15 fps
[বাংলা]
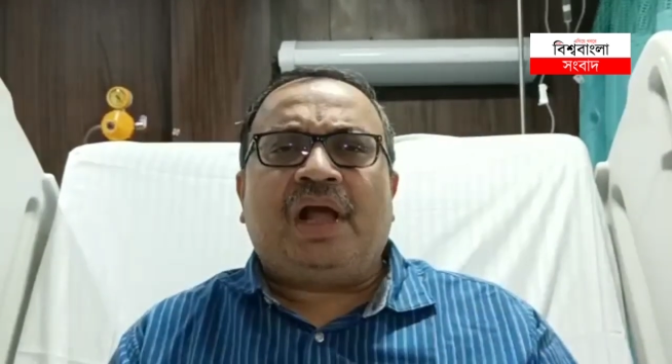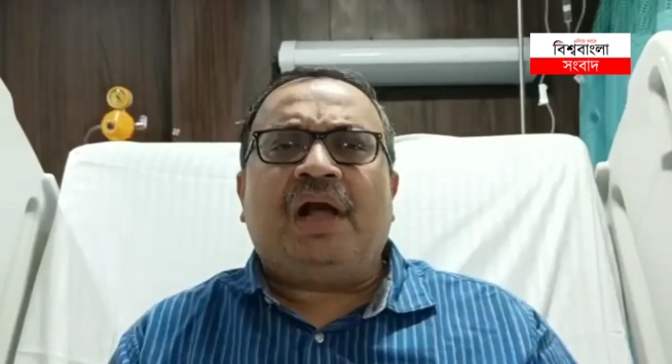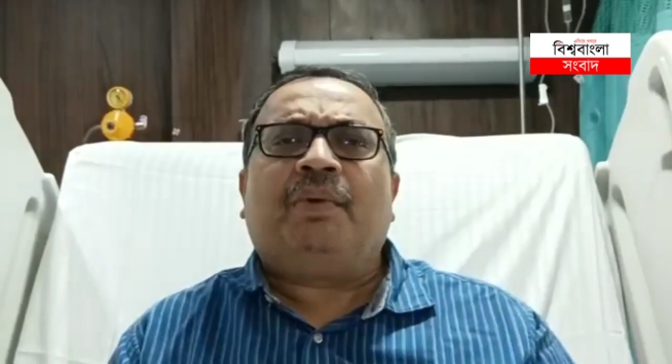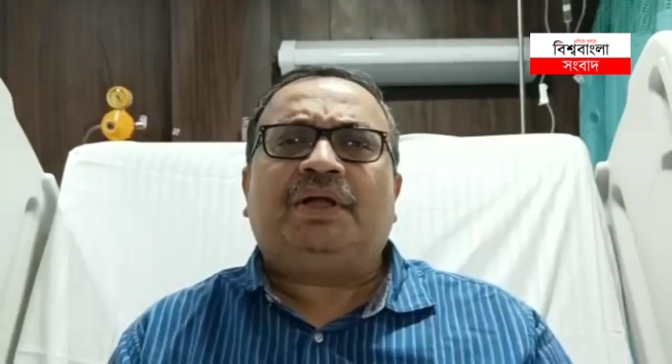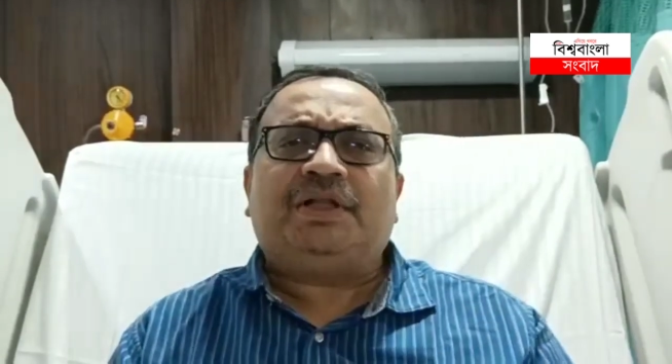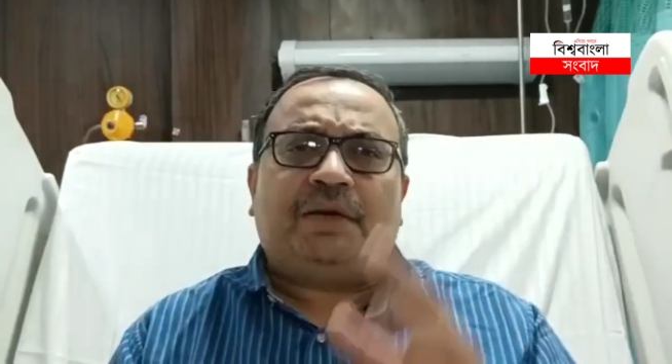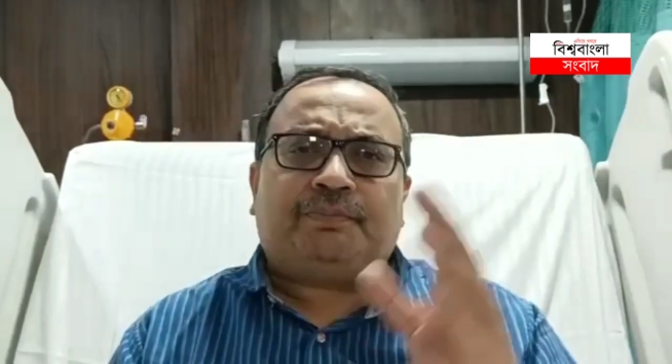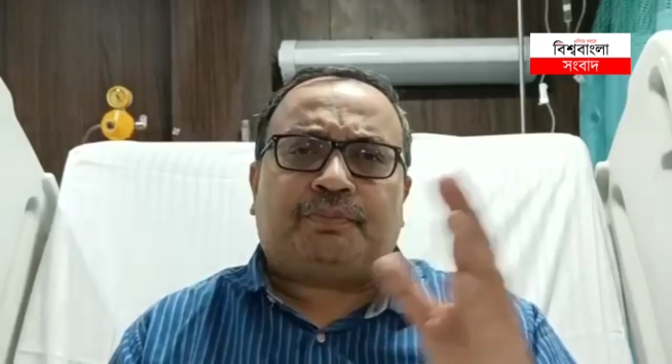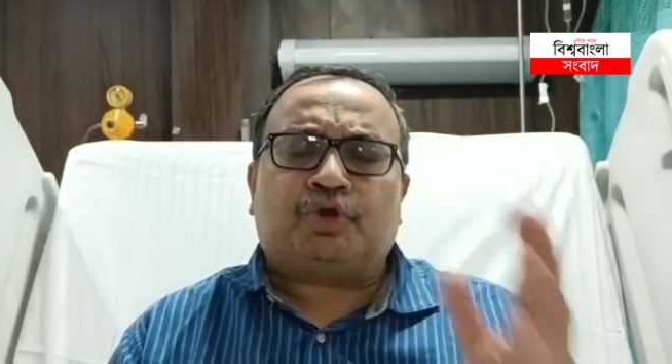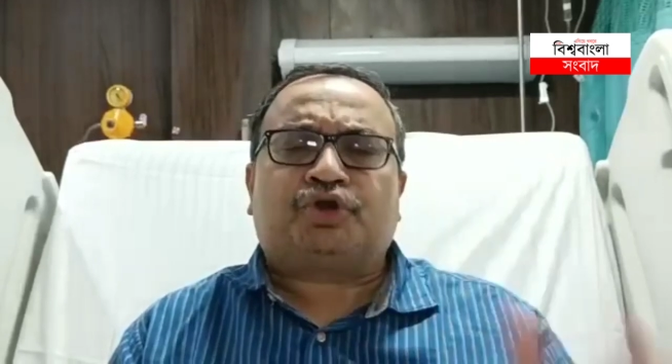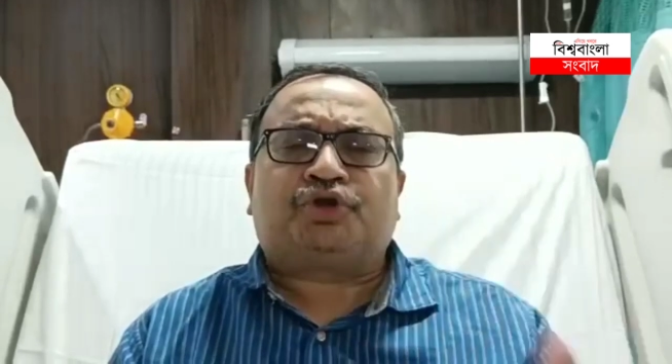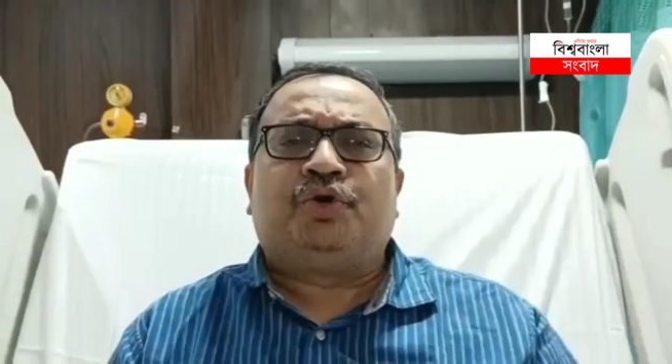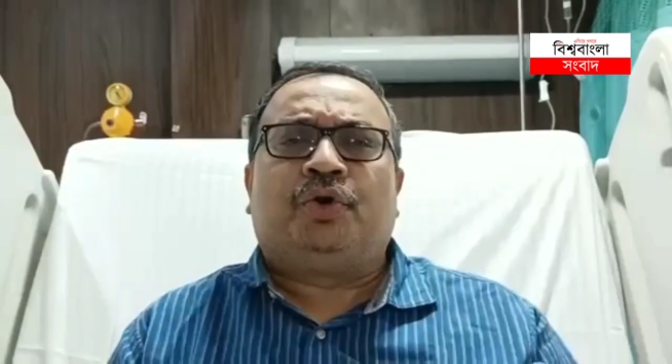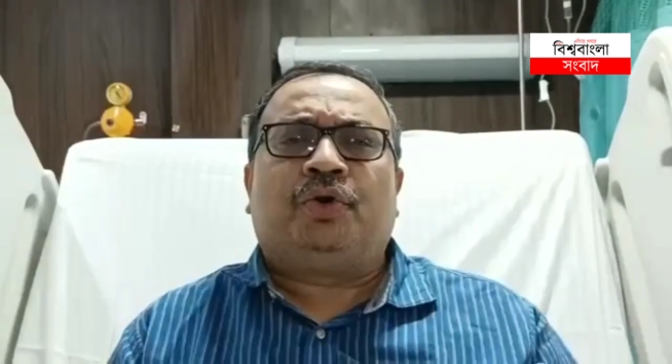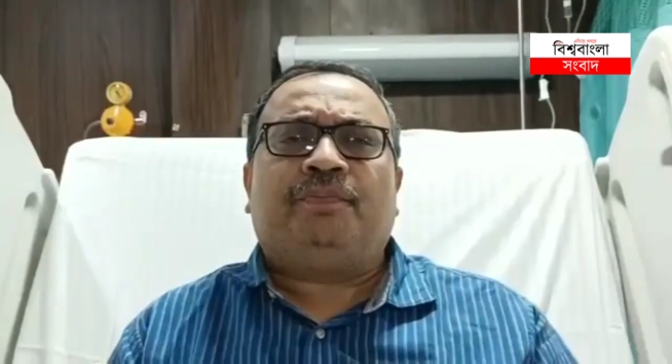আমাদের
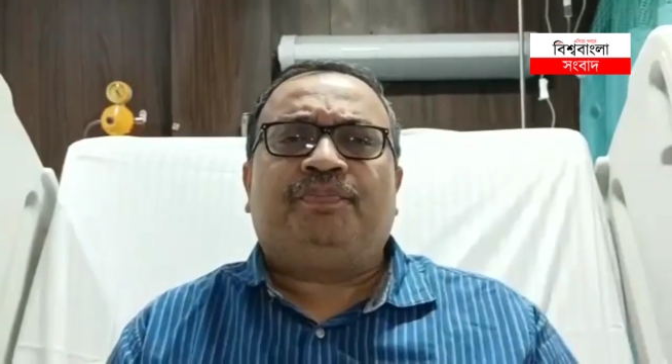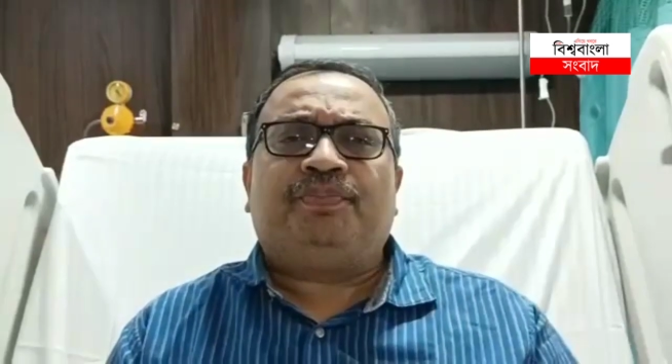প্রশ্ন